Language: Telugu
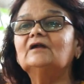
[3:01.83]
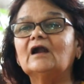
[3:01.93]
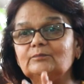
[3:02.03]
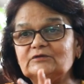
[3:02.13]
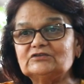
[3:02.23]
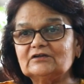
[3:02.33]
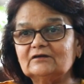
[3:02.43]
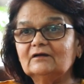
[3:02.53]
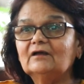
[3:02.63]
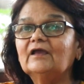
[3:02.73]
నడిపించిన
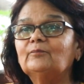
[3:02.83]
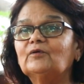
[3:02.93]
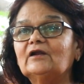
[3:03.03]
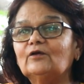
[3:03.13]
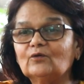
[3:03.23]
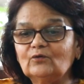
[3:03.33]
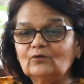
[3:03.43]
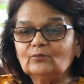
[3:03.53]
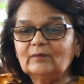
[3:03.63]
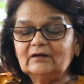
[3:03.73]
ఎప్పుడైనా
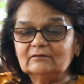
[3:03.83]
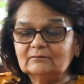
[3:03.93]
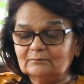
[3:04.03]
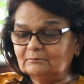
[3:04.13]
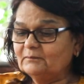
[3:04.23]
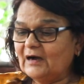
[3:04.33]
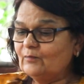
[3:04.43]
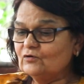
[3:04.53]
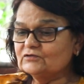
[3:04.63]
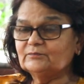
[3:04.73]
రెండు రూపాయలు
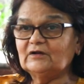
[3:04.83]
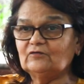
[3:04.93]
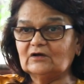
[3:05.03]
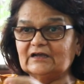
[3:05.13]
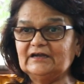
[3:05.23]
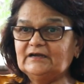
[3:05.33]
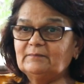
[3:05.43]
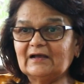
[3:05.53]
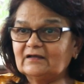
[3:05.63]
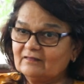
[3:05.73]
బాబు కోసం నేను ఒక కిటీ
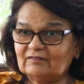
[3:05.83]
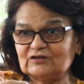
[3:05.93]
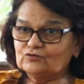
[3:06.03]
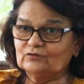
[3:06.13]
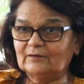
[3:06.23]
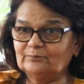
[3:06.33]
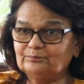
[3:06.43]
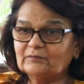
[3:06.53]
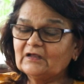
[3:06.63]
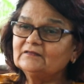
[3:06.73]
బ్యాంక్ తెచ్చుకున్నా
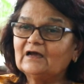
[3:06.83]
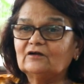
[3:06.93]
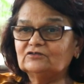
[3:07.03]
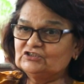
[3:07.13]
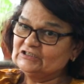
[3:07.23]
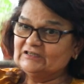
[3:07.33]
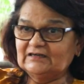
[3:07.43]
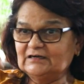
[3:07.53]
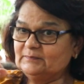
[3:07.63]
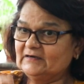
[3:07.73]
దాంట్లో
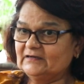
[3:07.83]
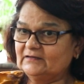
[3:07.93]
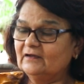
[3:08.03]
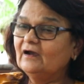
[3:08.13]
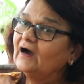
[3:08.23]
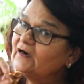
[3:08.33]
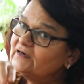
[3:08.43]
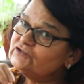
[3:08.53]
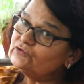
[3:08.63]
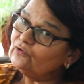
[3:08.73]
చిల్లరని అని పెట్టేది
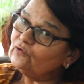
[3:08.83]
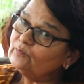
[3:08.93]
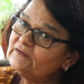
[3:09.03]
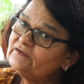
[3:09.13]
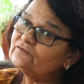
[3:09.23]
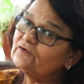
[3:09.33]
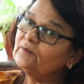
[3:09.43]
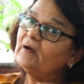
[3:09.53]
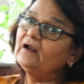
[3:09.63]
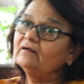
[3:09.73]
అక్కడి నుంచి రెండు రూపాయలు
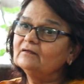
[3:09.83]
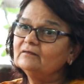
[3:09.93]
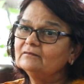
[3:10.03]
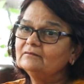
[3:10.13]
తీసుకొని పాలక్